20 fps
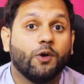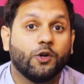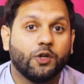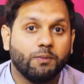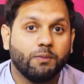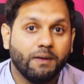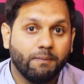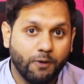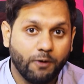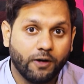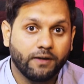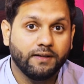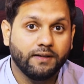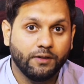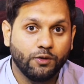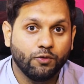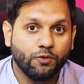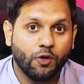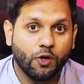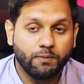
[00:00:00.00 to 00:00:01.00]
प्लॉटों में प्लॉट
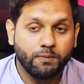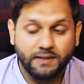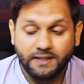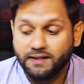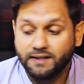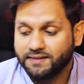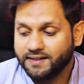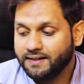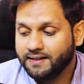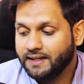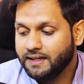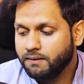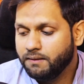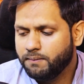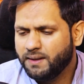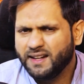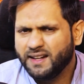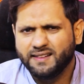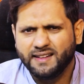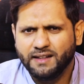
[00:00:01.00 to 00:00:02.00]
दे दूंगा और फिर रिसेंटली
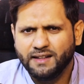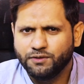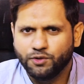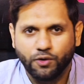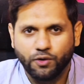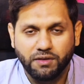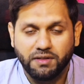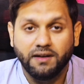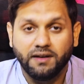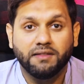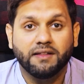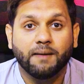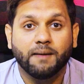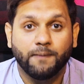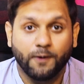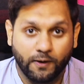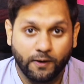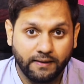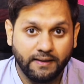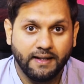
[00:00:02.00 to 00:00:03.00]
मैंने 300 की सीरीज का
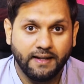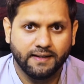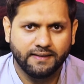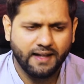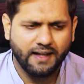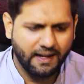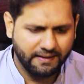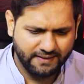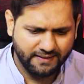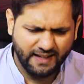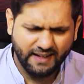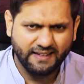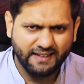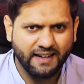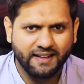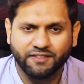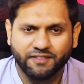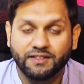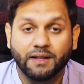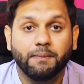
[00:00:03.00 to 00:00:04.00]
प्लॉट दिया था आज से एक
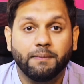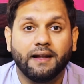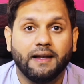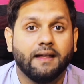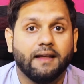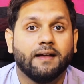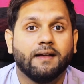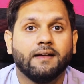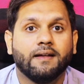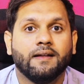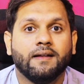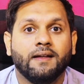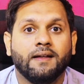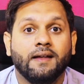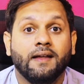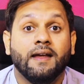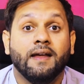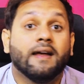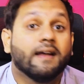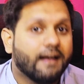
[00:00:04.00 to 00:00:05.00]
डेढ़ हफ्ता पहले
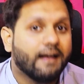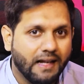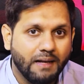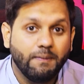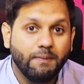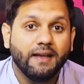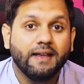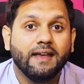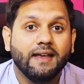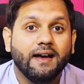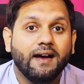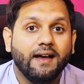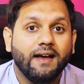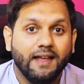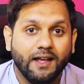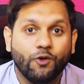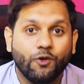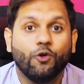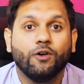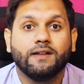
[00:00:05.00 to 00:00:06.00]
कल मैं गया
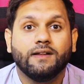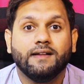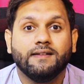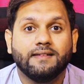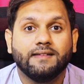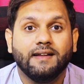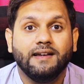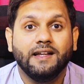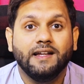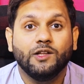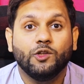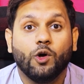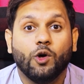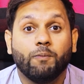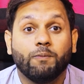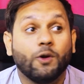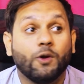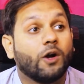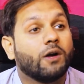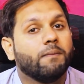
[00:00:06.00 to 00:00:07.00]
एक और केस के लिए तो
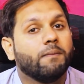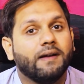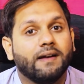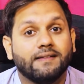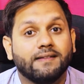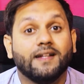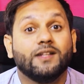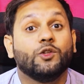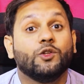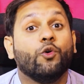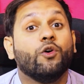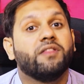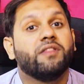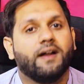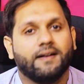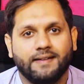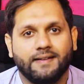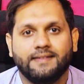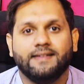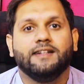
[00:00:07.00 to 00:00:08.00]
अब प्लॉट मिला था
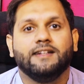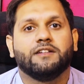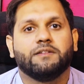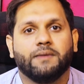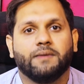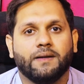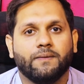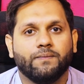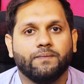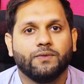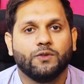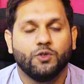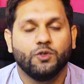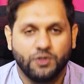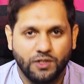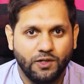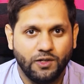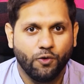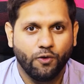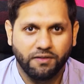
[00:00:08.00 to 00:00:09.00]
2000 की सीरीज़ में तो
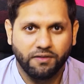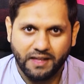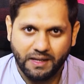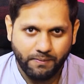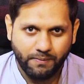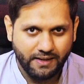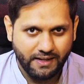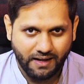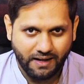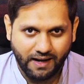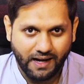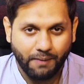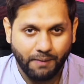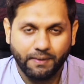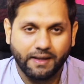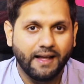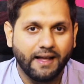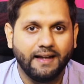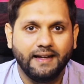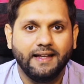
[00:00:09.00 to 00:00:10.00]
जिन लोगों के जहन में ये
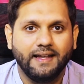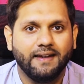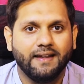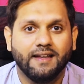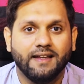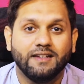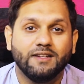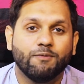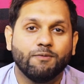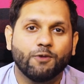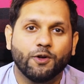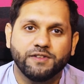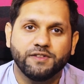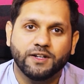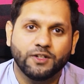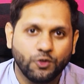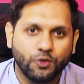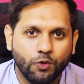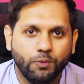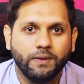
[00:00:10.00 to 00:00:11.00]
खाम ख्याली है ना कि जो
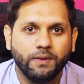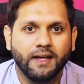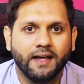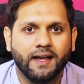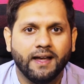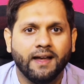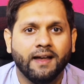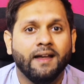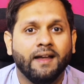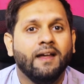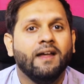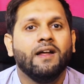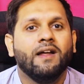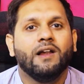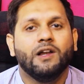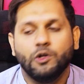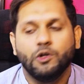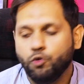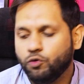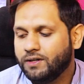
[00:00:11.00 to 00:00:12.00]
प्रोजेक्ट डूब गया है
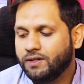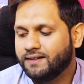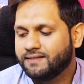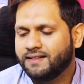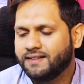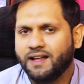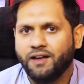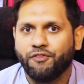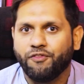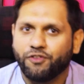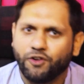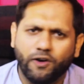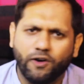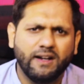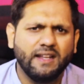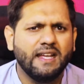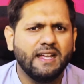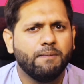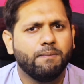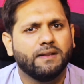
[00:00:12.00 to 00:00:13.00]
लूटर्स हैं
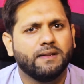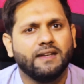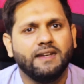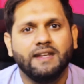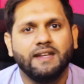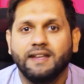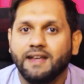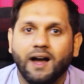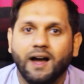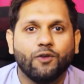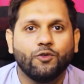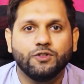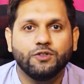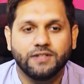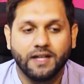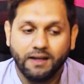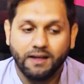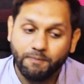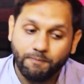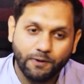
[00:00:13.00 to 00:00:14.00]
फ्रॉडी हैं पता नहीं क्या
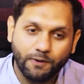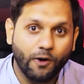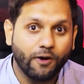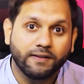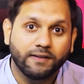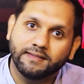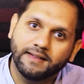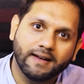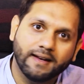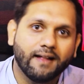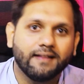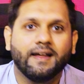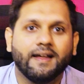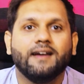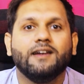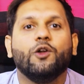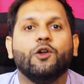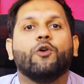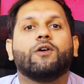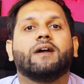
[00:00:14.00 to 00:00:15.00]
कुछ है प्लॉट
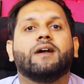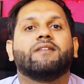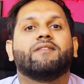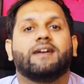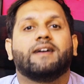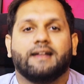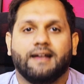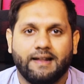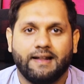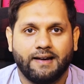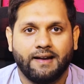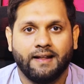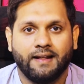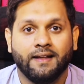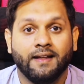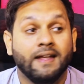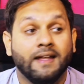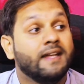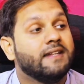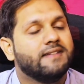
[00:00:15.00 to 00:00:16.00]
दराधन लोग कन्वर्ट कर रहे
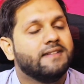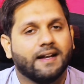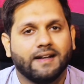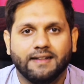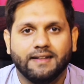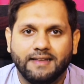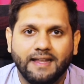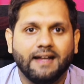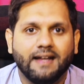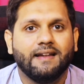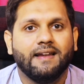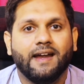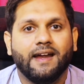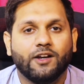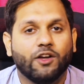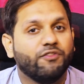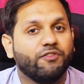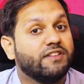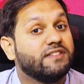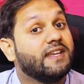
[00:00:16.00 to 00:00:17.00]
हैं जाके देख लें
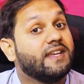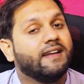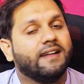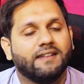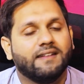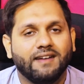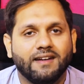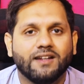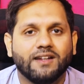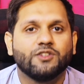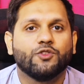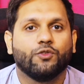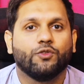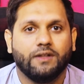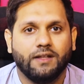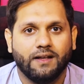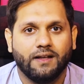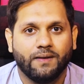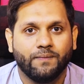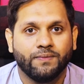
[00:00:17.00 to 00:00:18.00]
हेड ऑफिस जाएँ कितनी रश
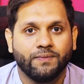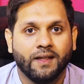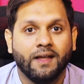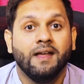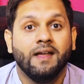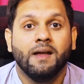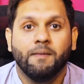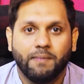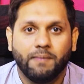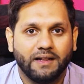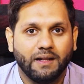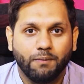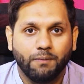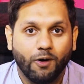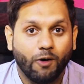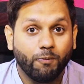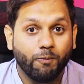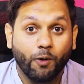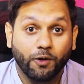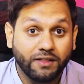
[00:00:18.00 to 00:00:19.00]
होती है
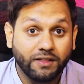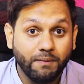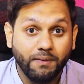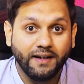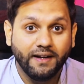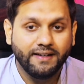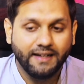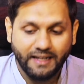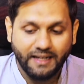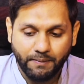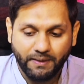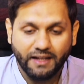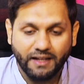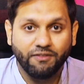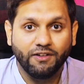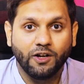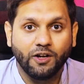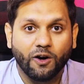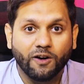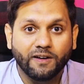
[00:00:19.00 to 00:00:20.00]
मतलब पॉसिबिलिटी नहीं मैंने एक